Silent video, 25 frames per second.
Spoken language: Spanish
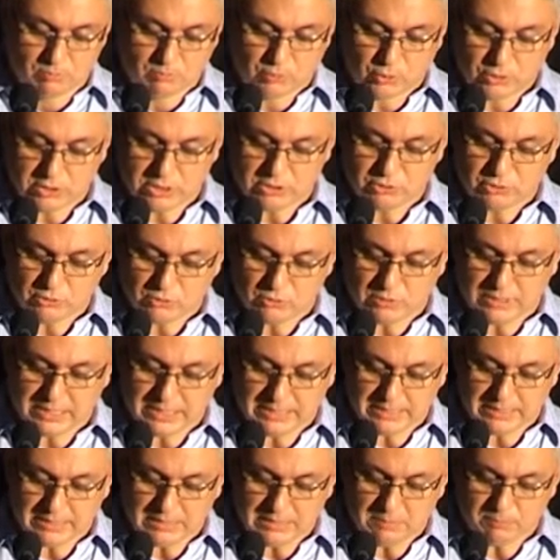Por eso
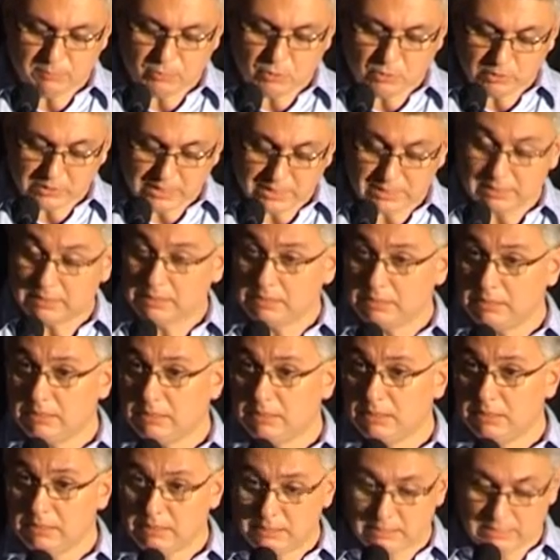es tan importante
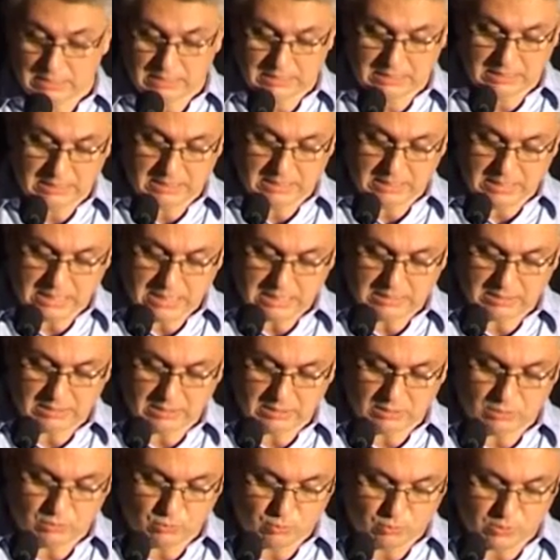que este
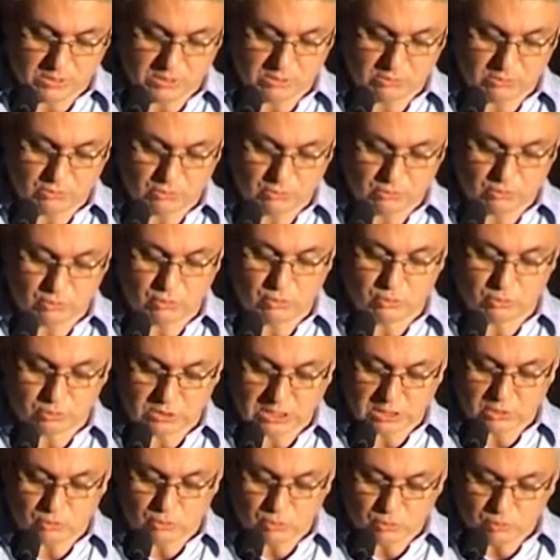encuentro nos
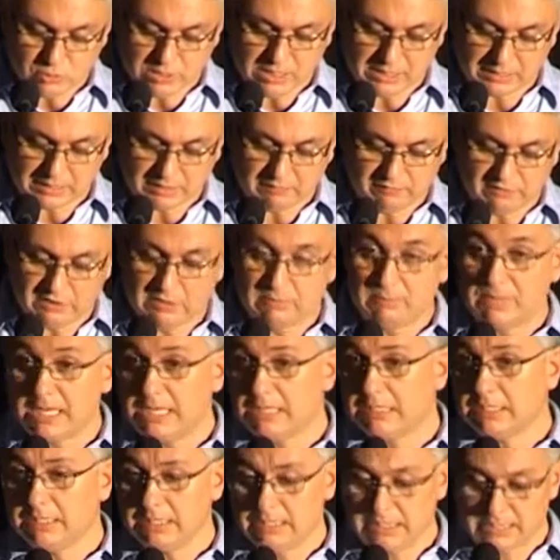ayude a
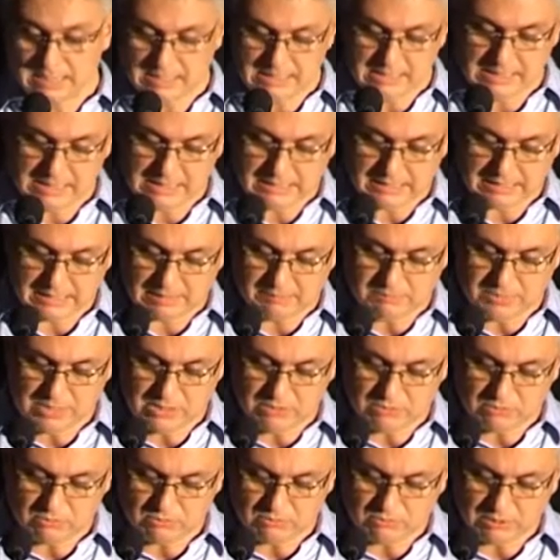reafirmar el
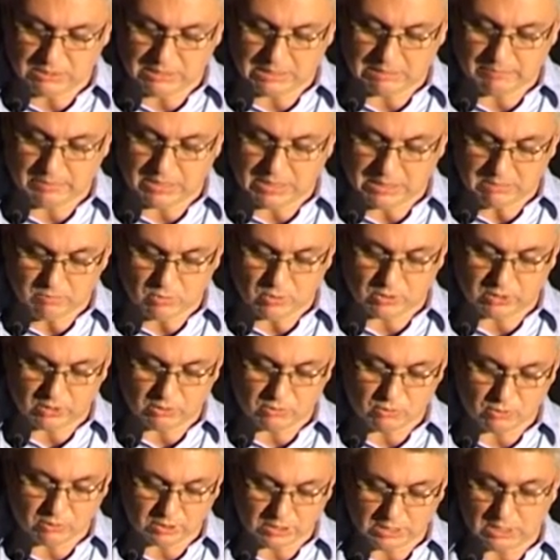camino que venimos
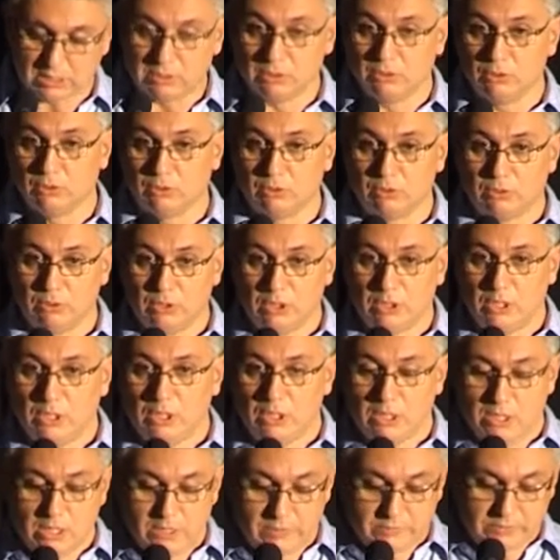recorriendo,
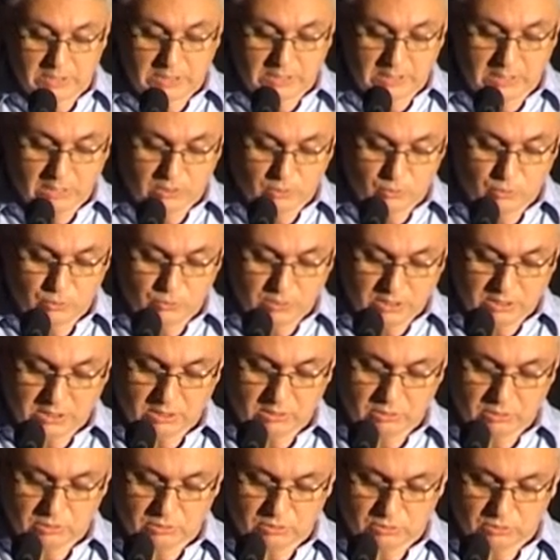de
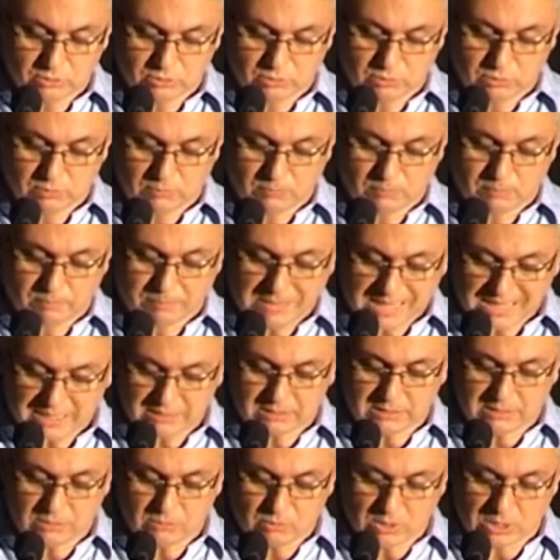descubrirnos
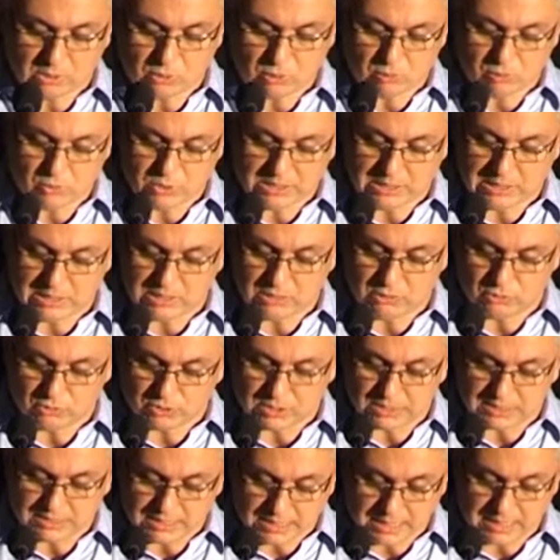parte de una comunidad
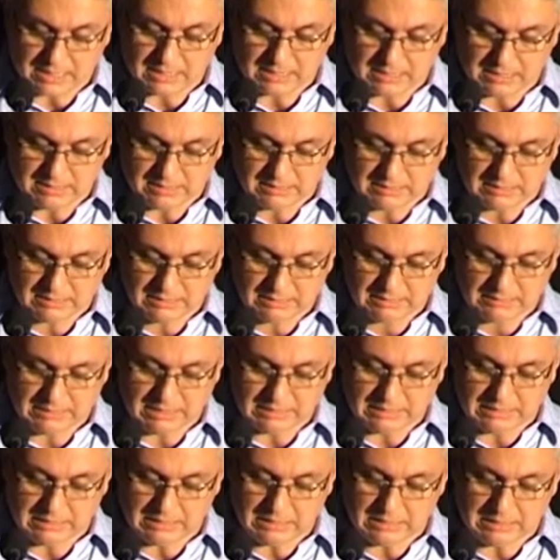diocesana
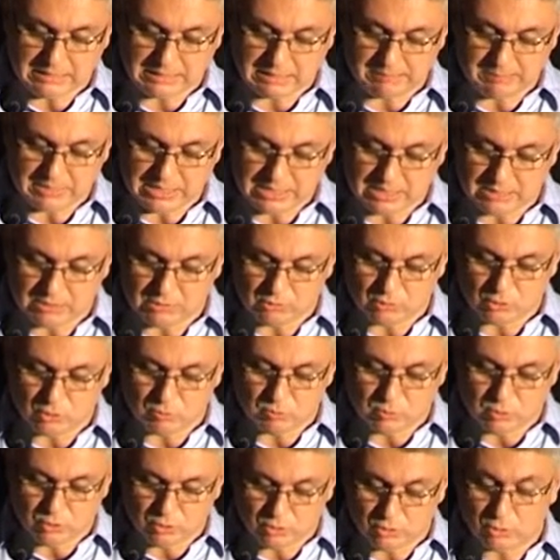que quiere caminar en
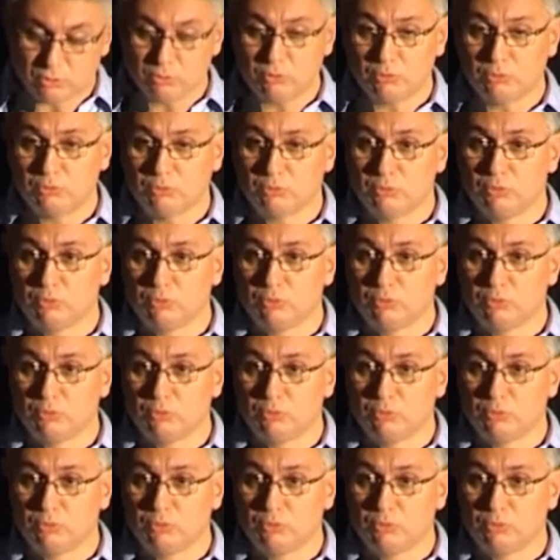comunión,